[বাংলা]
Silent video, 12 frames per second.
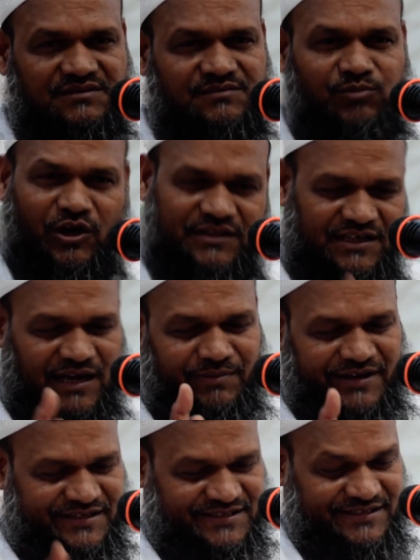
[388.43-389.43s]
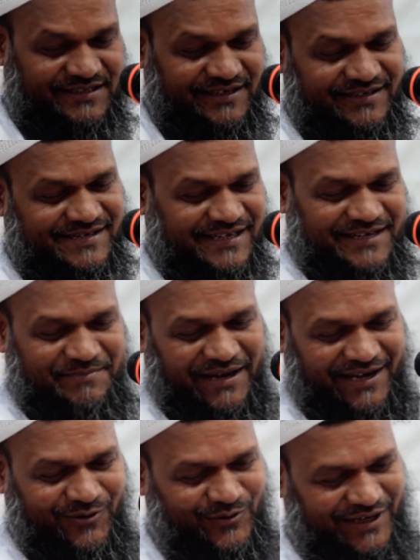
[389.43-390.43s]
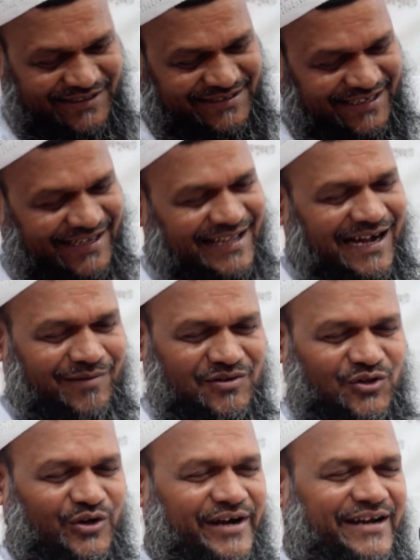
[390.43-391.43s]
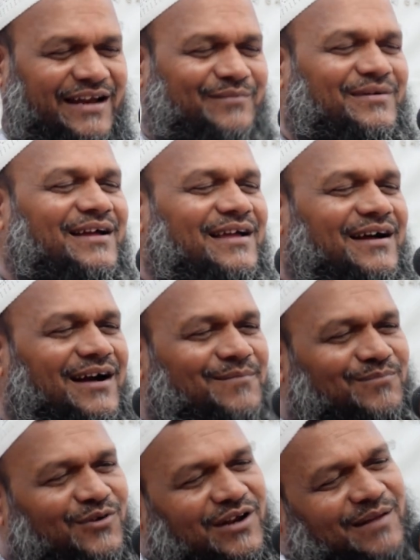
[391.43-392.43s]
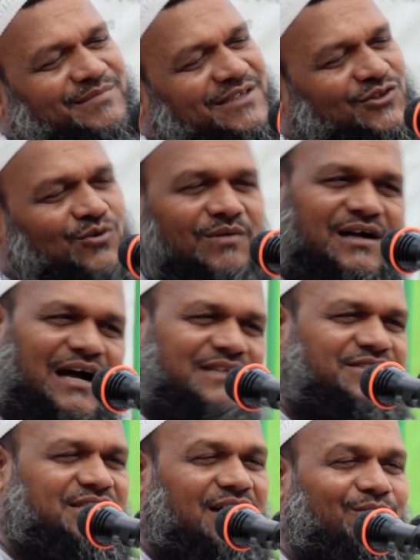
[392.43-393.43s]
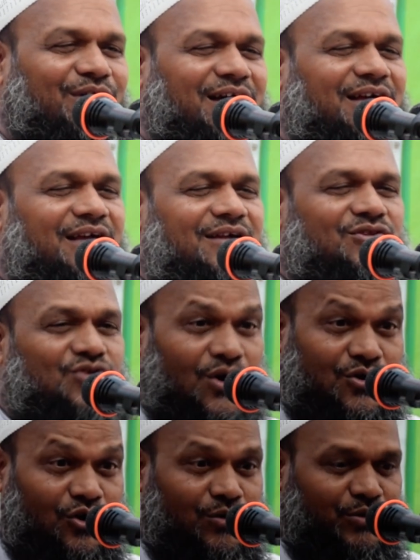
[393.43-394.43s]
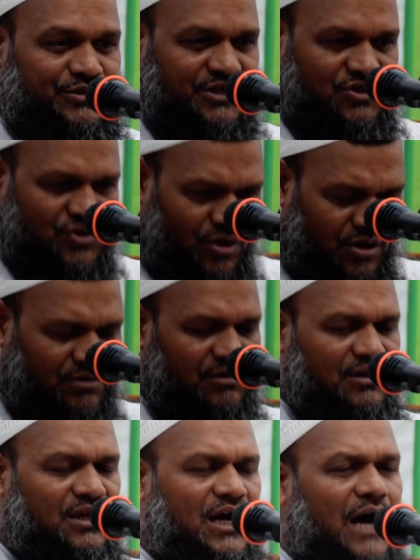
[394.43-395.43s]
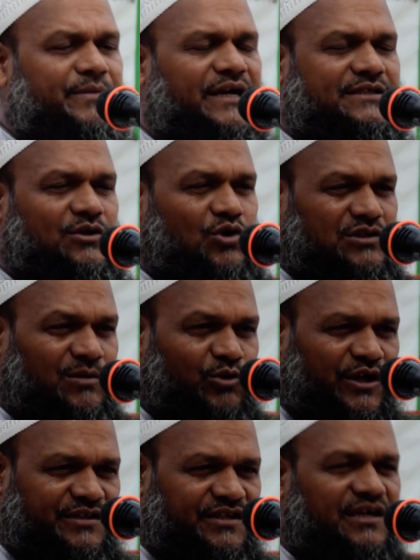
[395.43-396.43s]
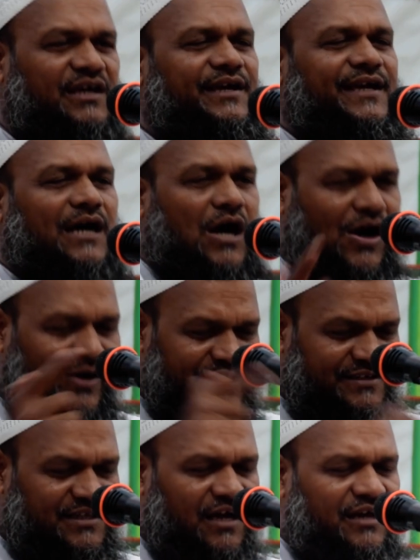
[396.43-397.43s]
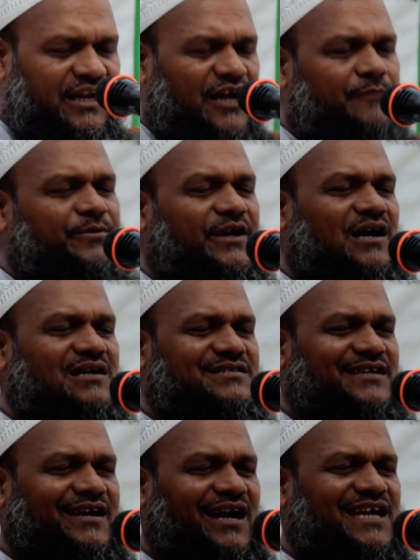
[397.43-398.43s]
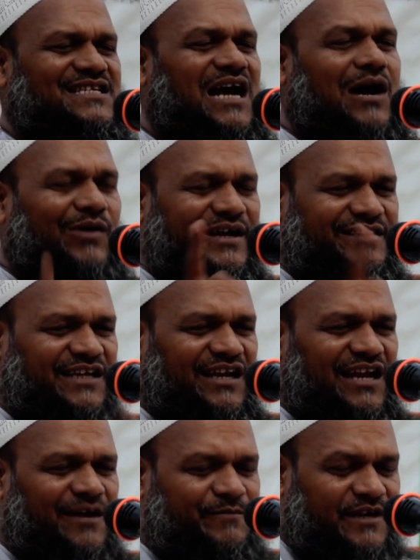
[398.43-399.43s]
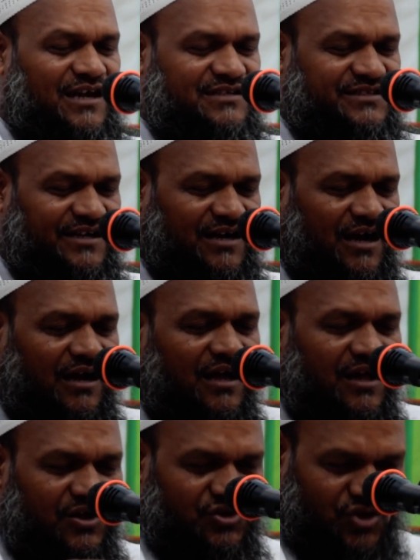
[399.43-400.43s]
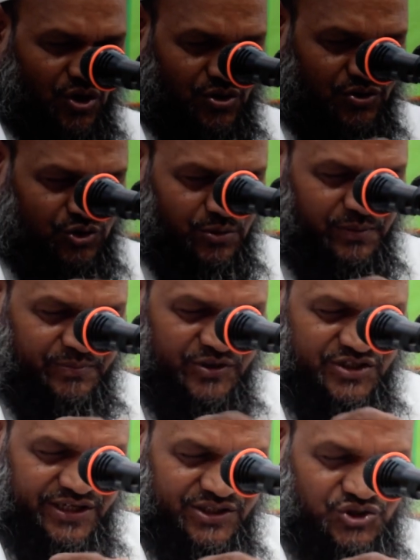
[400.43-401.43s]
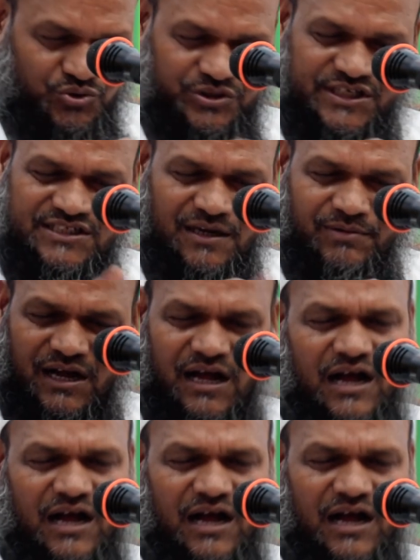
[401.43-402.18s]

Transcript: পরের দিন আবার এসেছে ঠিকই ব্যাগে উঠাচ্ছে আমি ধরে নিলাম আমি বললাম যে তোমাকে আজ ছাড়বো না তখনও বলছে শোনো আমি একটা কথা বলে দিই এ আইতা এলা ফেরা আসে গা এ যাও আইতা এলা ফেরা আসে গা যখন তুমি বিছানে শুইতে যাবা